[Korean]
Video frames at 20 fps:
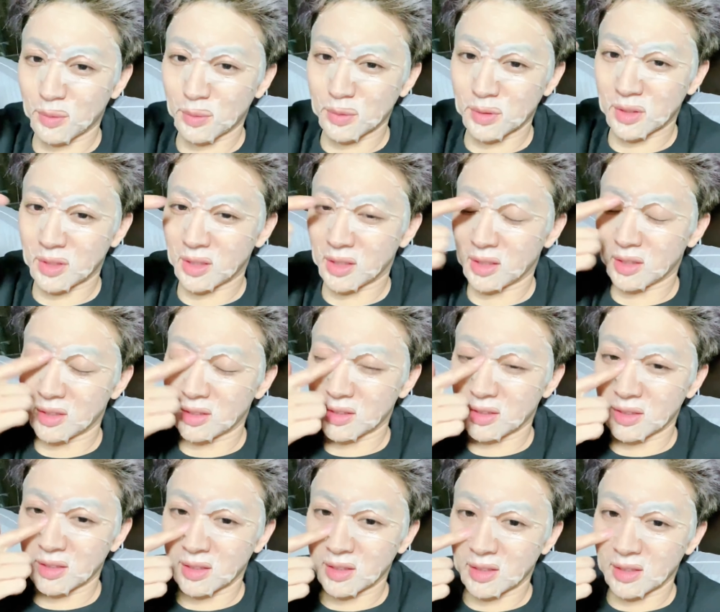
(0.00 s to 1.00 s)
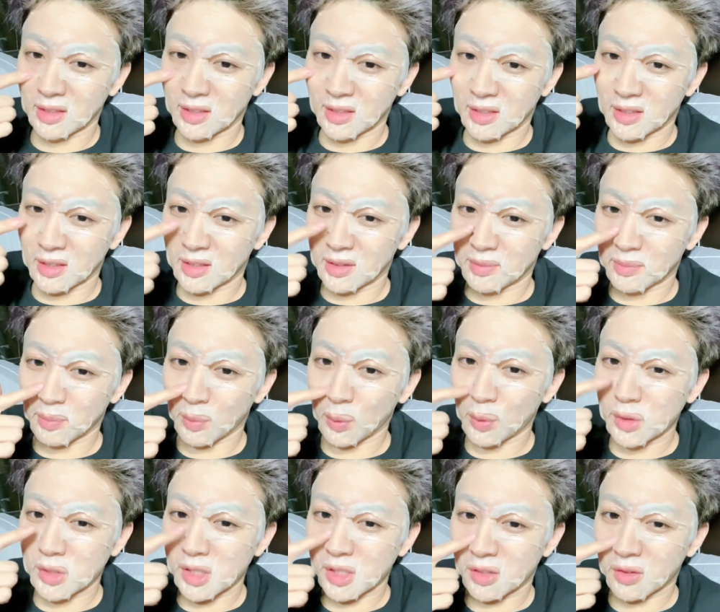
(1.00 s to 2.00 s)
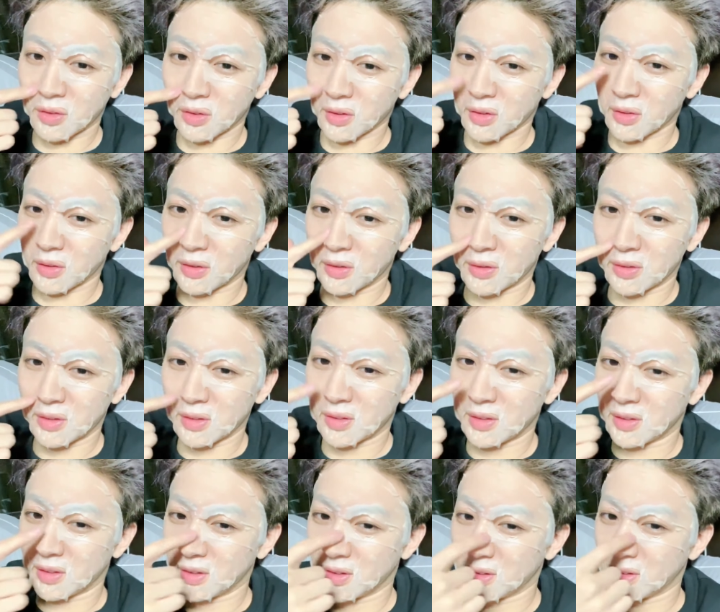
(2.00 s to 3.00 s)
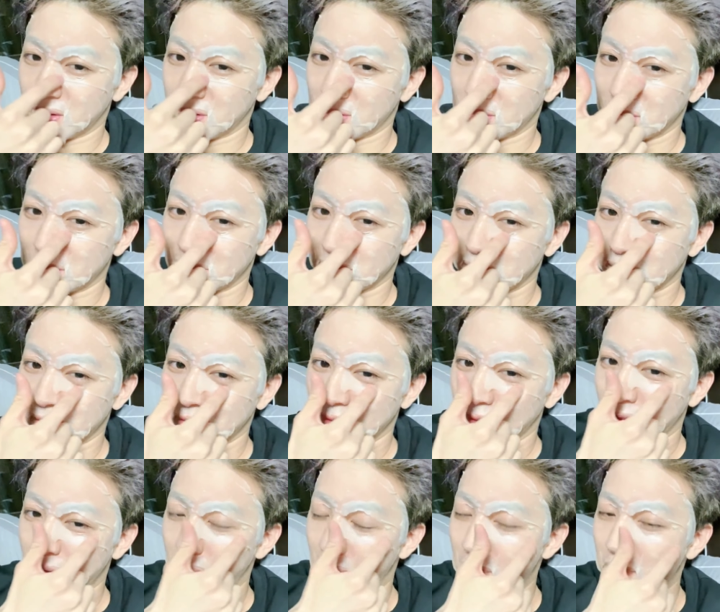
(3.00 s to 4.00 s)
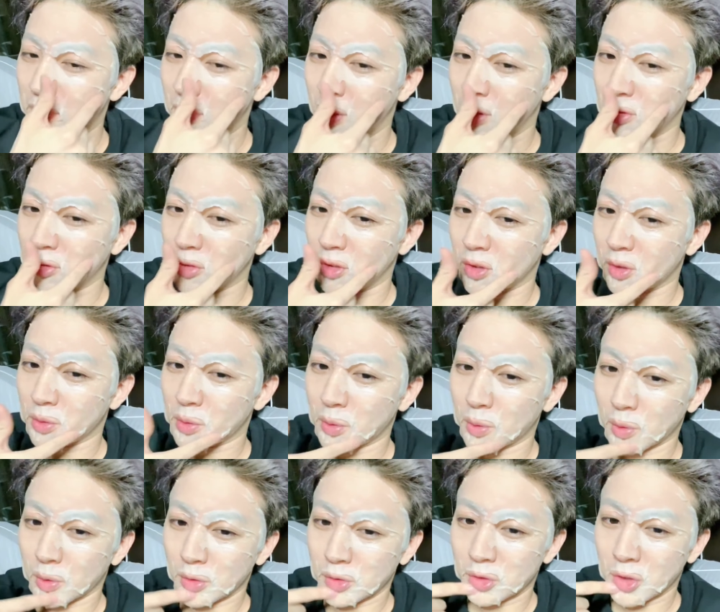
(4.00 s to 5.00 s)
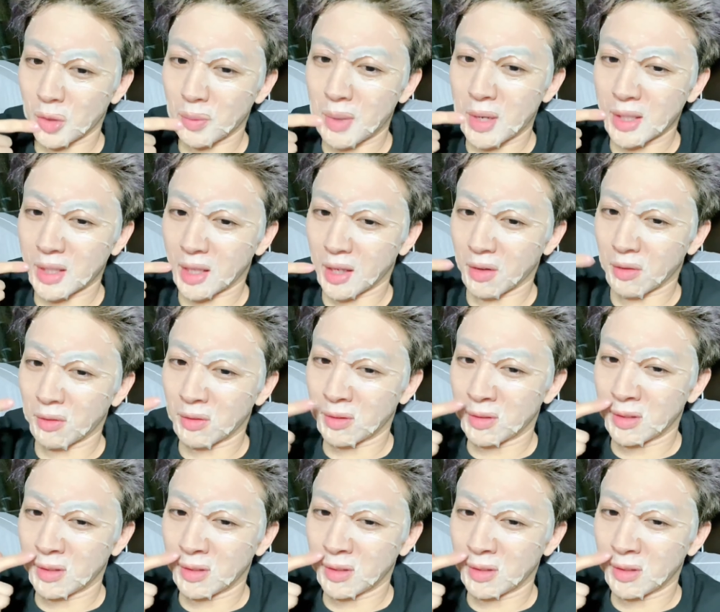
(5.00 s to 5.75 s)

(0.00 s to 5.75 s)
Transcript: 여러분들이 모르실 거예요. 저희 멤버 중에서도 저만 해요.